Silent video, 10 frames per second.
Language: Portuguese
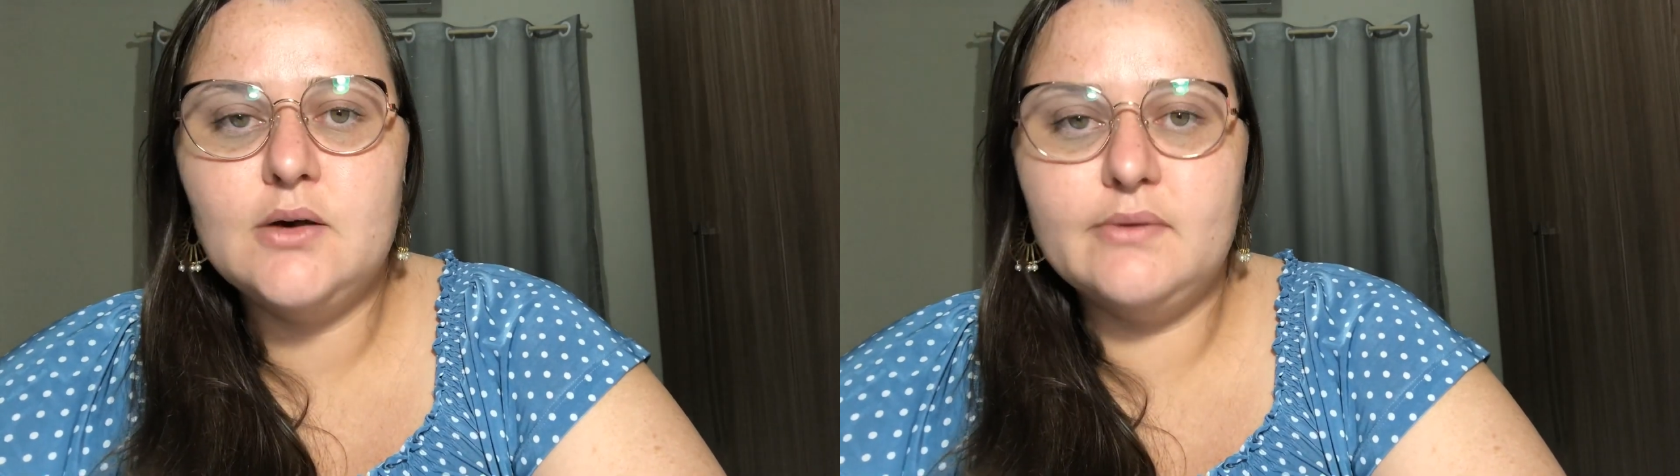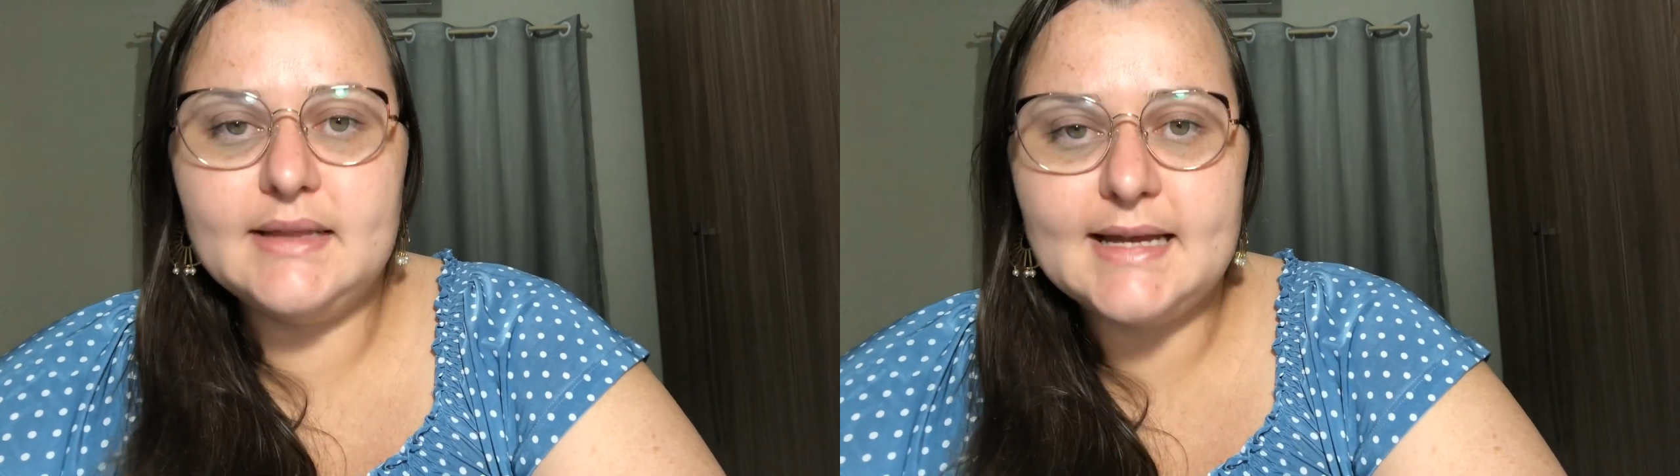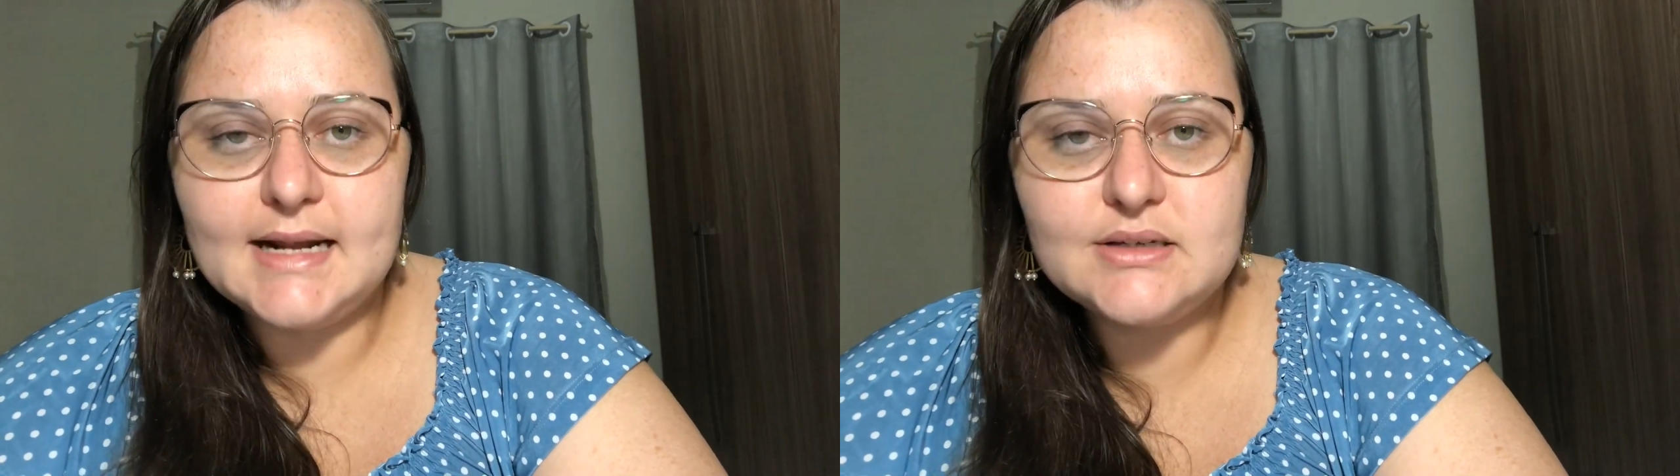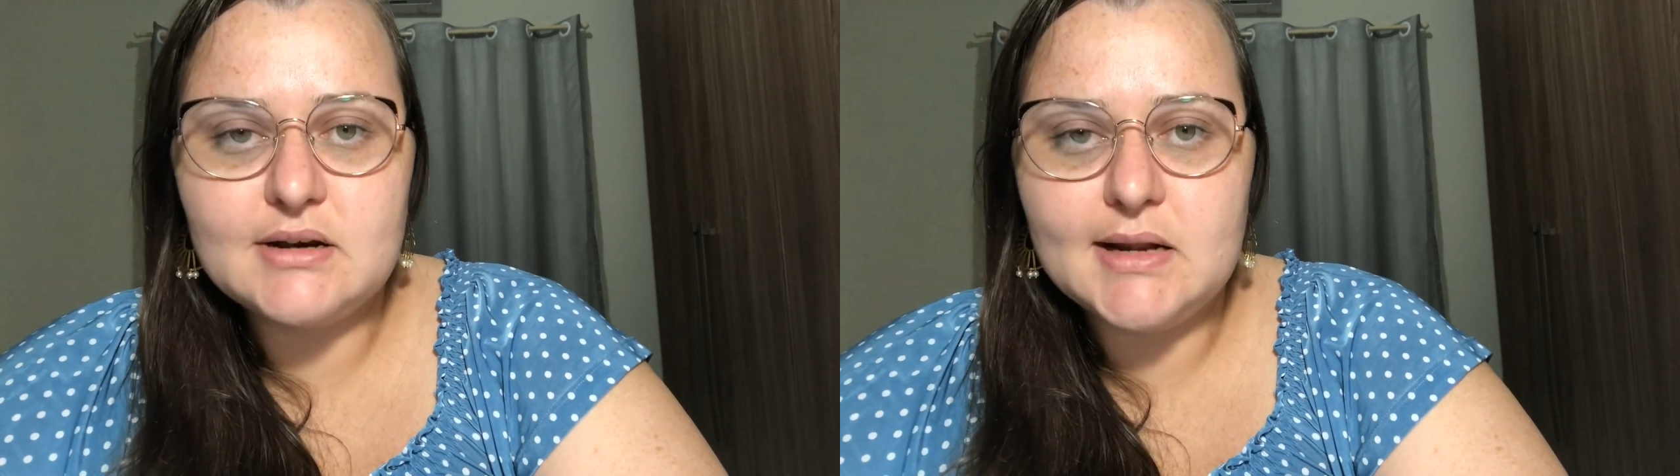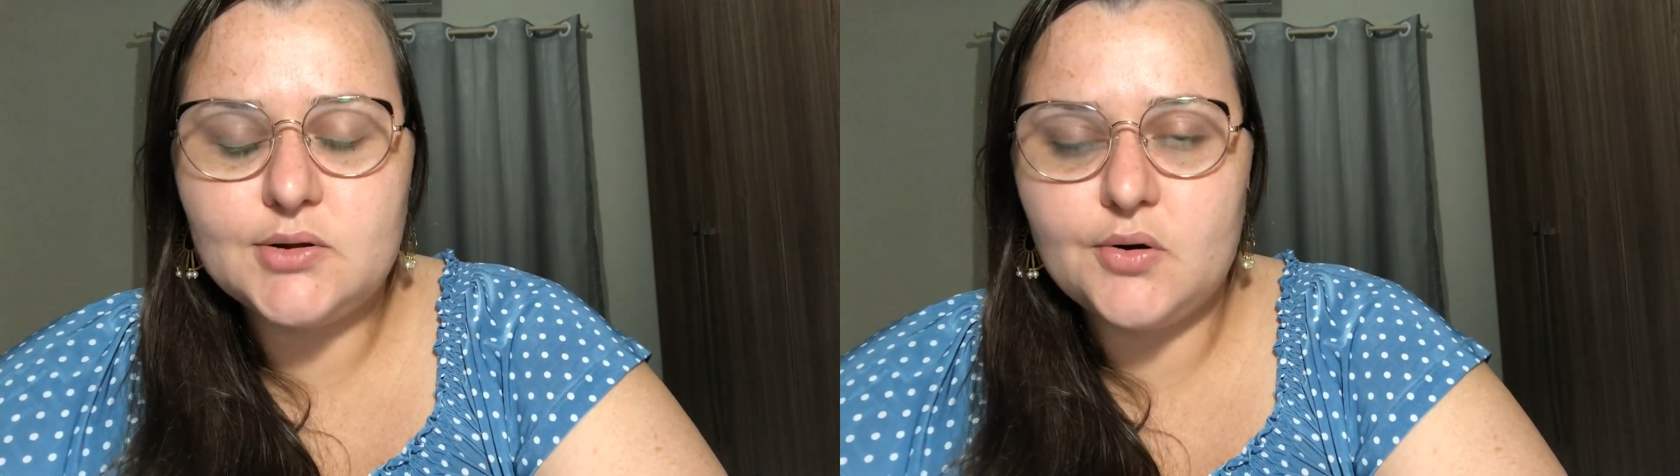o endereço
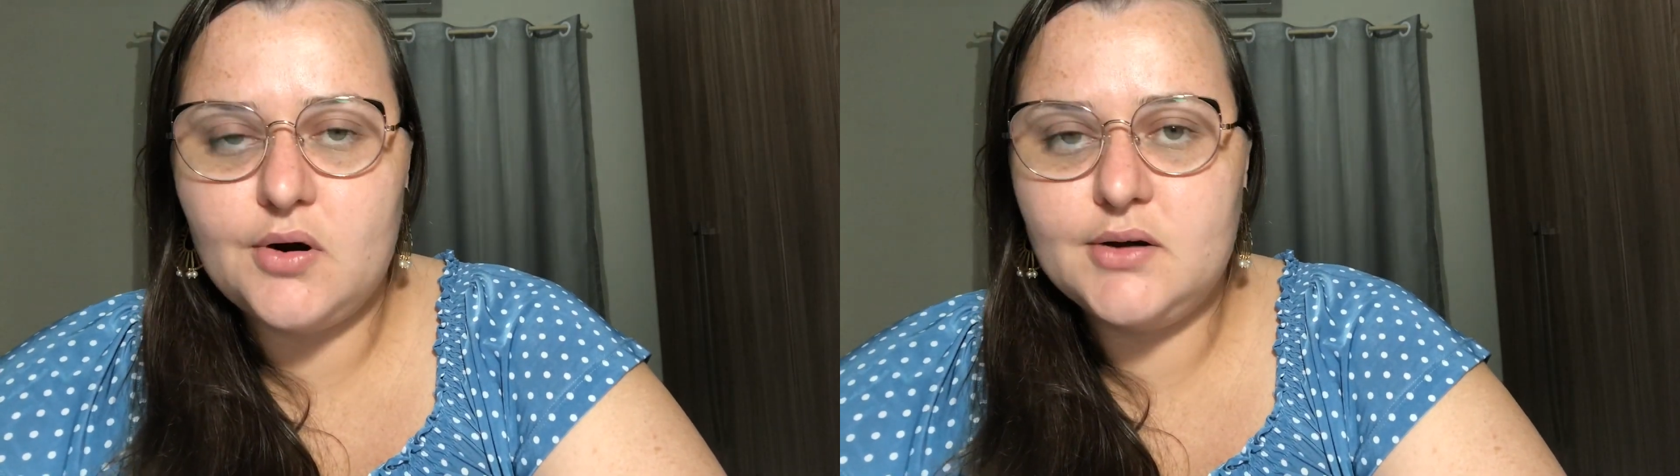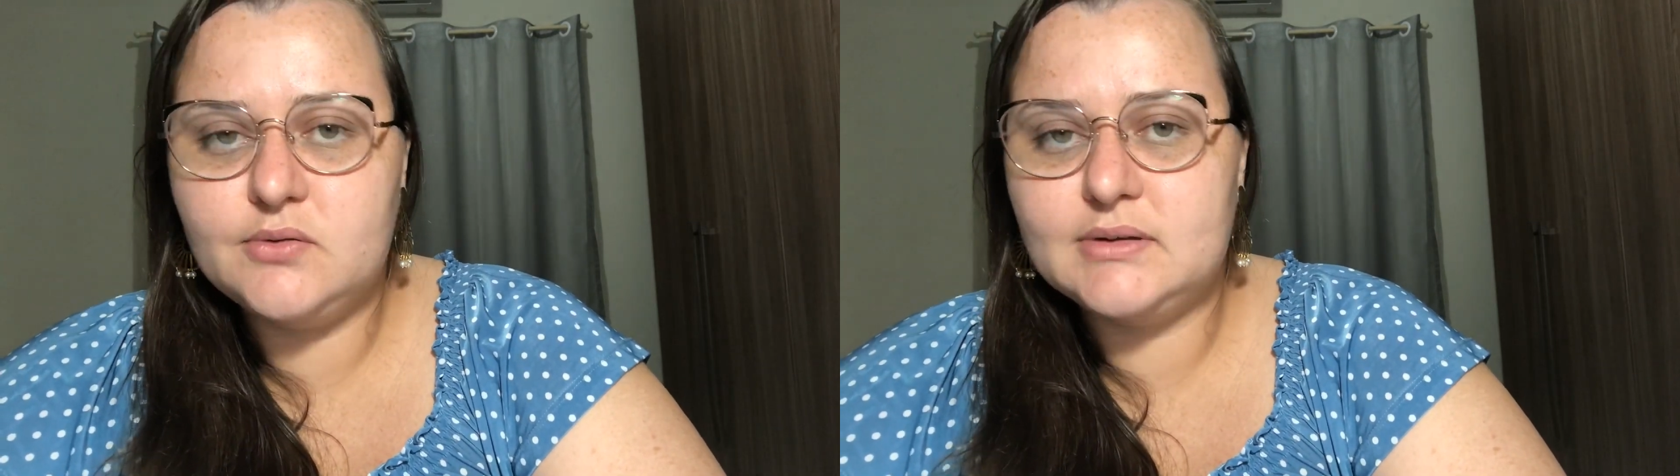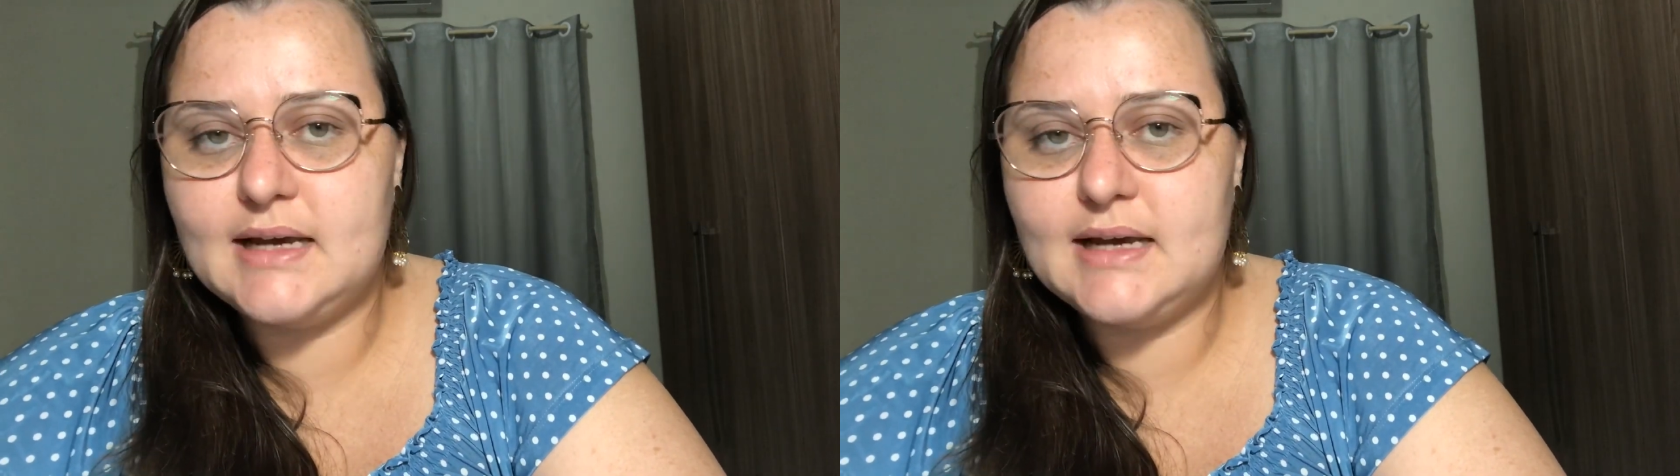eletrônico, tá?